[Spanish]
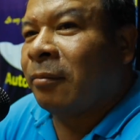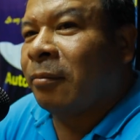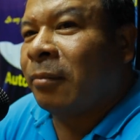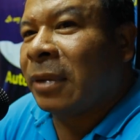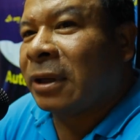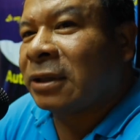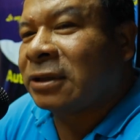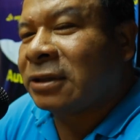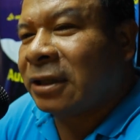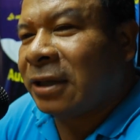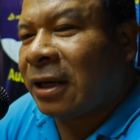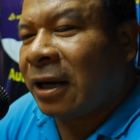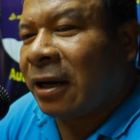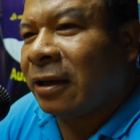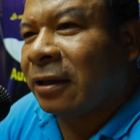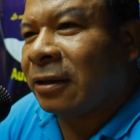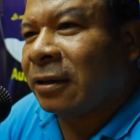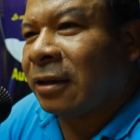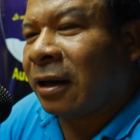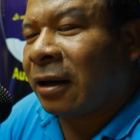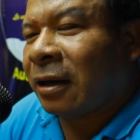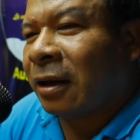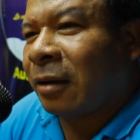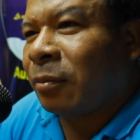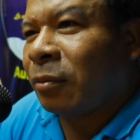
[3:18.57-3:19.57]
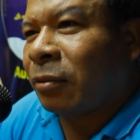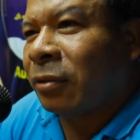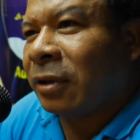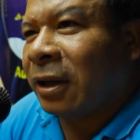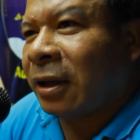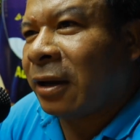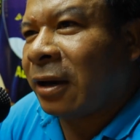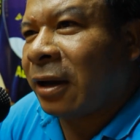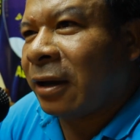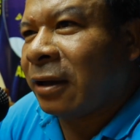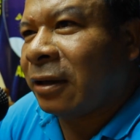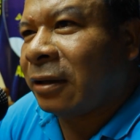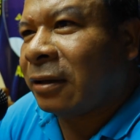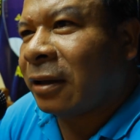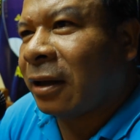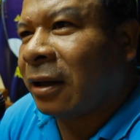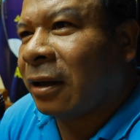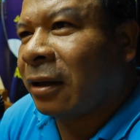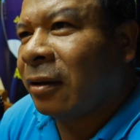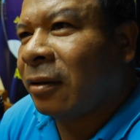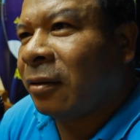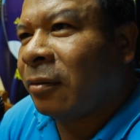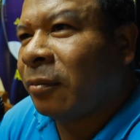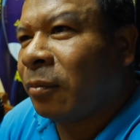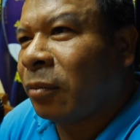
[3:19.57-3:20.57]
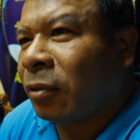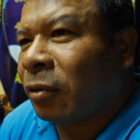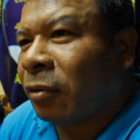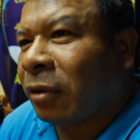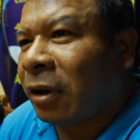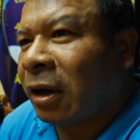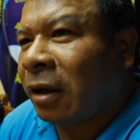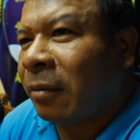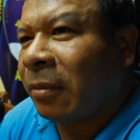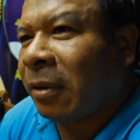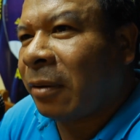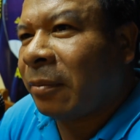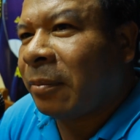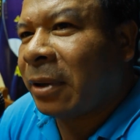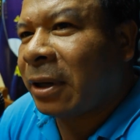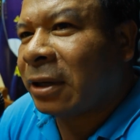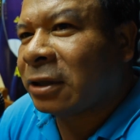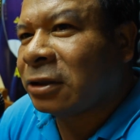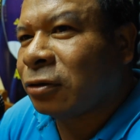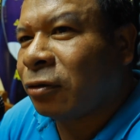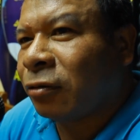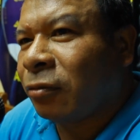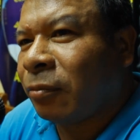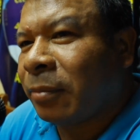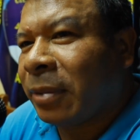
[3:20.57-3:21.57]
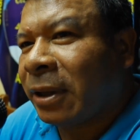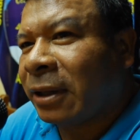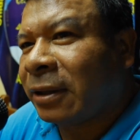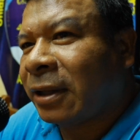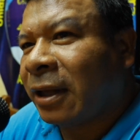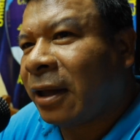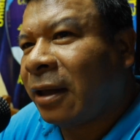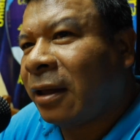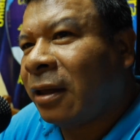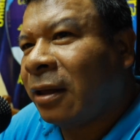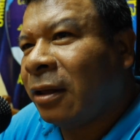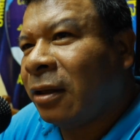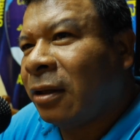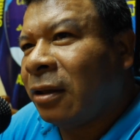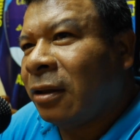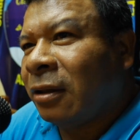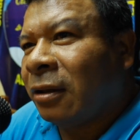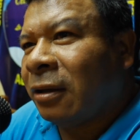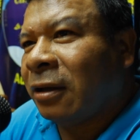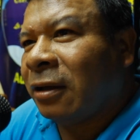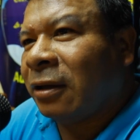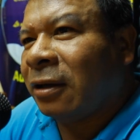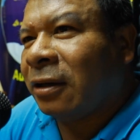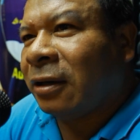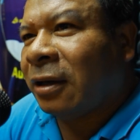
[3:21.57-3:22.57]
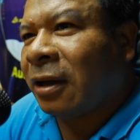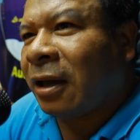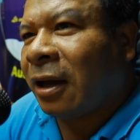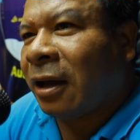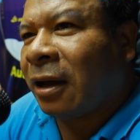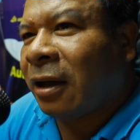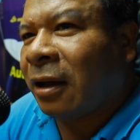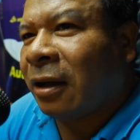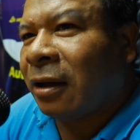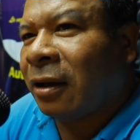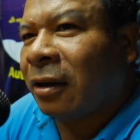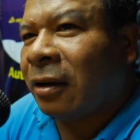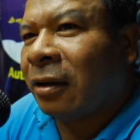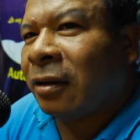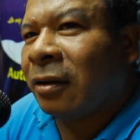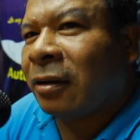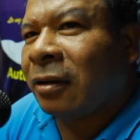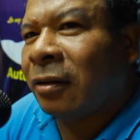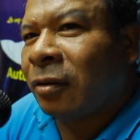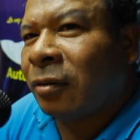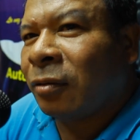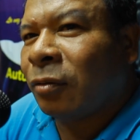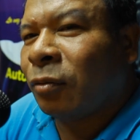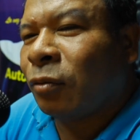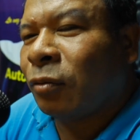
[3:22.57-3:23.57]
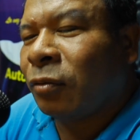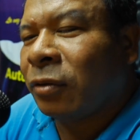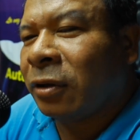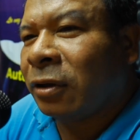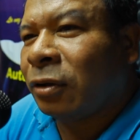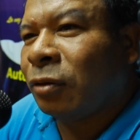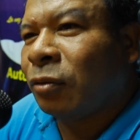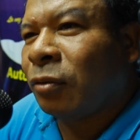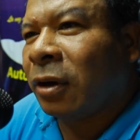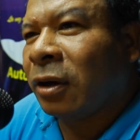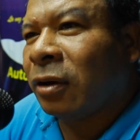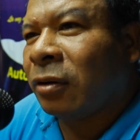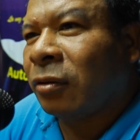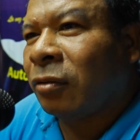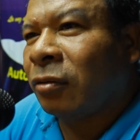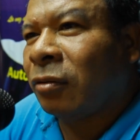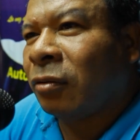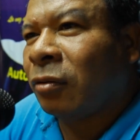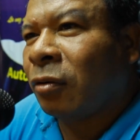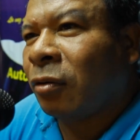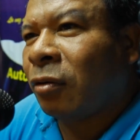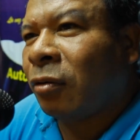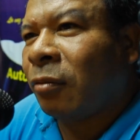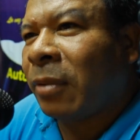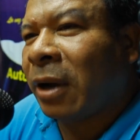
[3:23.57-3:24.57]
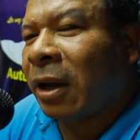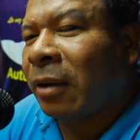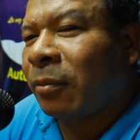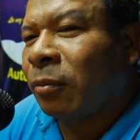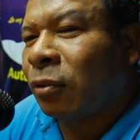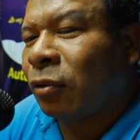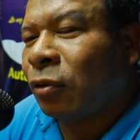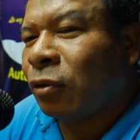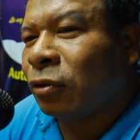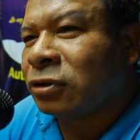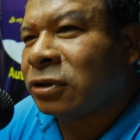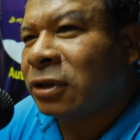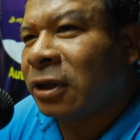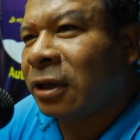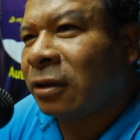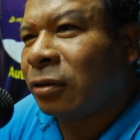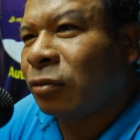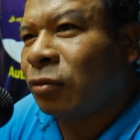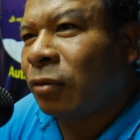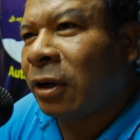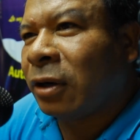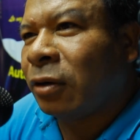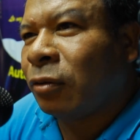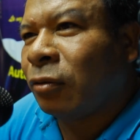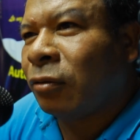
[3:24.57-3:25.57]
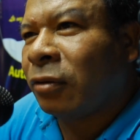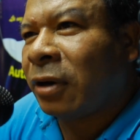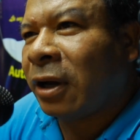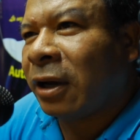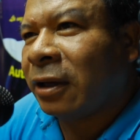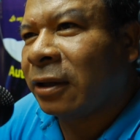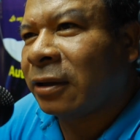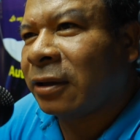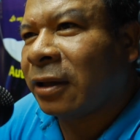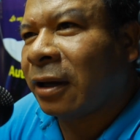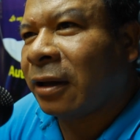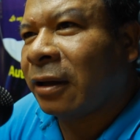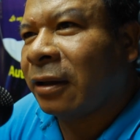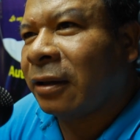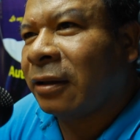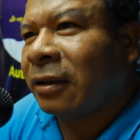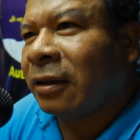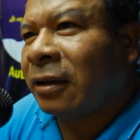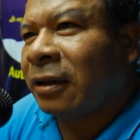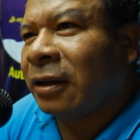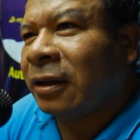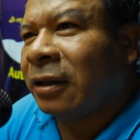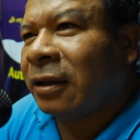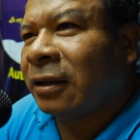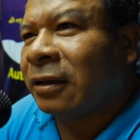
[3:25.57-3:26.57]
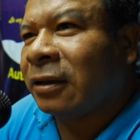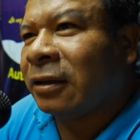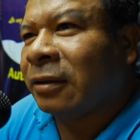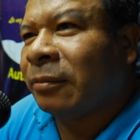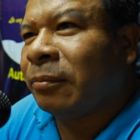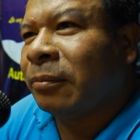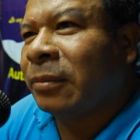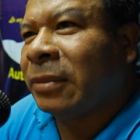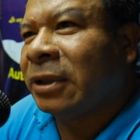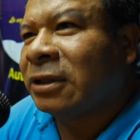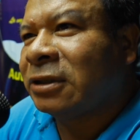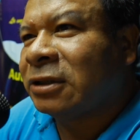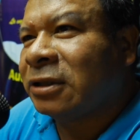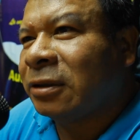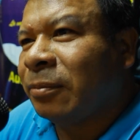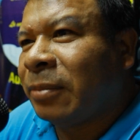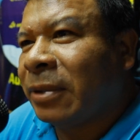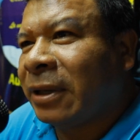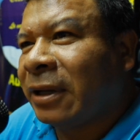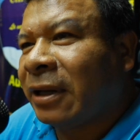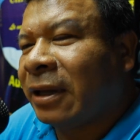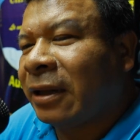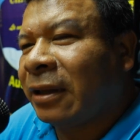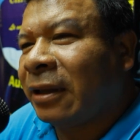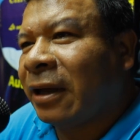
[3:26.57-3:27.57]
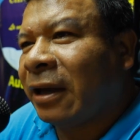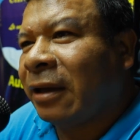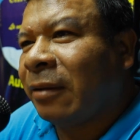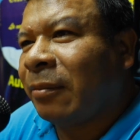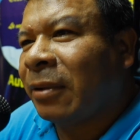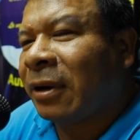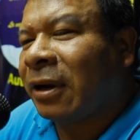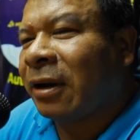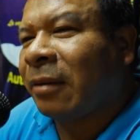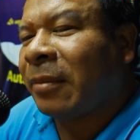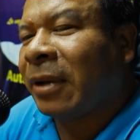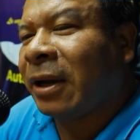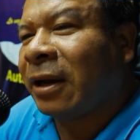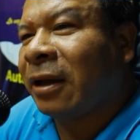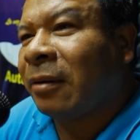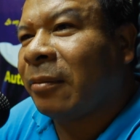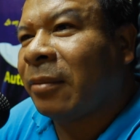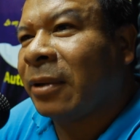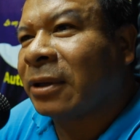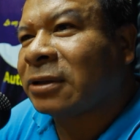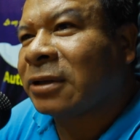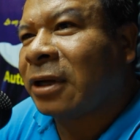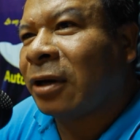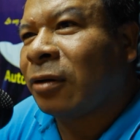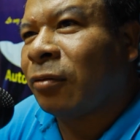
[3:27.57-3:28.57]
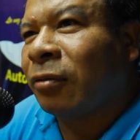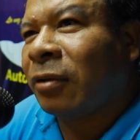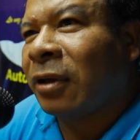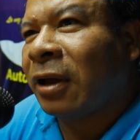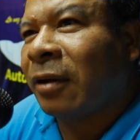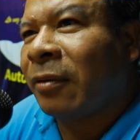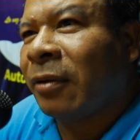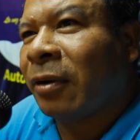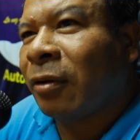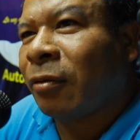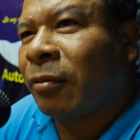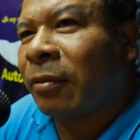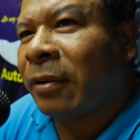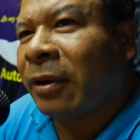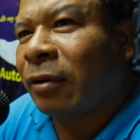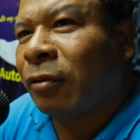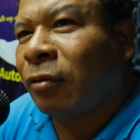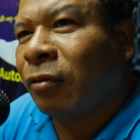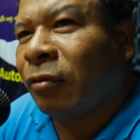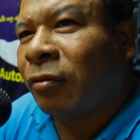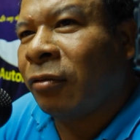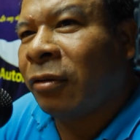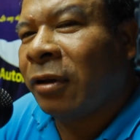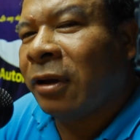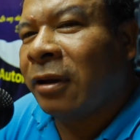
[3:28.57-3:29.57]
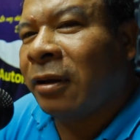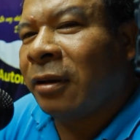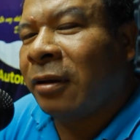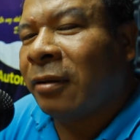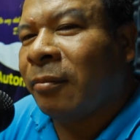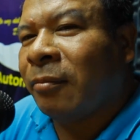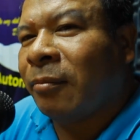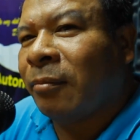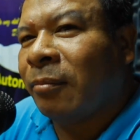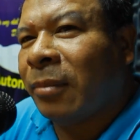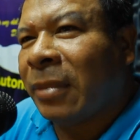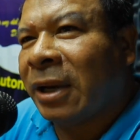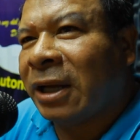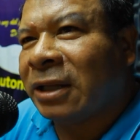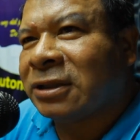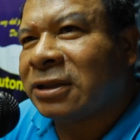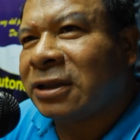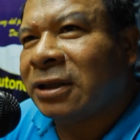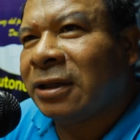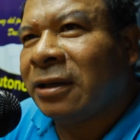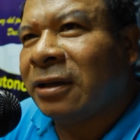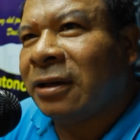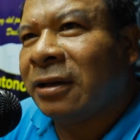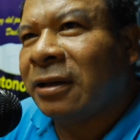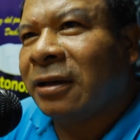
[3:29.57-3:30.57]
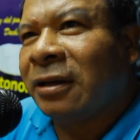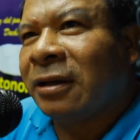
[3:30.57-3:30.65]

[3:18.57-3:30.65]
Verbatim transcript: Machira Ita, Capuniana Ita, programa versión beta, na uniduanu, o maeburu ochia una Ita. Michibena daiba saluda saludaba abakwanu, machi